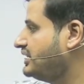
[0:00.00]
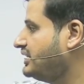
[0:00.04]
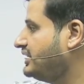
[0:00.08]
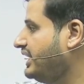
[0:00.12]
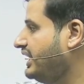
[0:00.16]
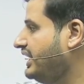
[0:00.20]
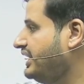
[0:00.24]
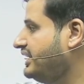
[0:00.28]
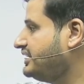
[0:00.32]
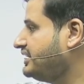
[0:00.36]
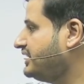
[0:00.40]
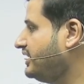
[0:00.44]

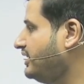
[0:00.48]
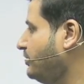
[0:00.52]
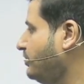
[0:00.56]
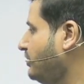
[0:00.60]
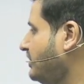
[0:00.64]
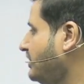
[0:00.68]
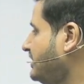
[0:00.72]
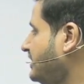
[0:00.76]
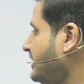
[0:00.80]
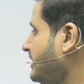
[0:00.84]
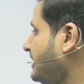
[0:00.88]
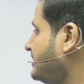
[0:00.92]
तेईस के
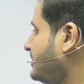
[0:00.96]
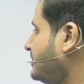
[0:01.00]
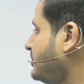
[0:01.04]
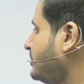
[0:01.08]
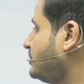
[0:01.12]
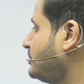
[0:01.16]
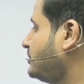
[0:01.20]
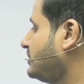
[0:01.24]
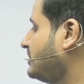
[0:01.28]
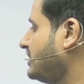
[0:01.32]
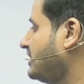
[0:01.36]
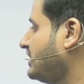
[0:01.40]
उनतीस तो
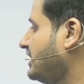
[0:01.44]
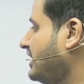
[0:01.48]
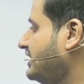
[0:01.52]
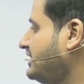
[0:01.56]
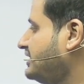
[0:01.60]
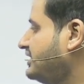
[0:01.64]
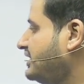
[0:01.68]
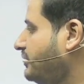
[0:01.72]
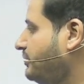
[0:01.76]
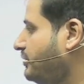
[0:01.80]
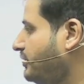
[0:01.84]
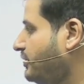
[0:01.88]
27 के
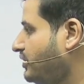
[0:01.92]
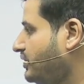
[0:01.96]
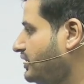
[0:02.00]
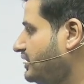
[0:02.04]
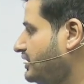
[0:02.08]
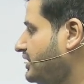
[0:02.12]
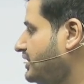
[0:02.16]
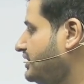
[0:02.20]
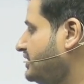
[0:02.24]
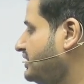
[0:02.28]
उनतीस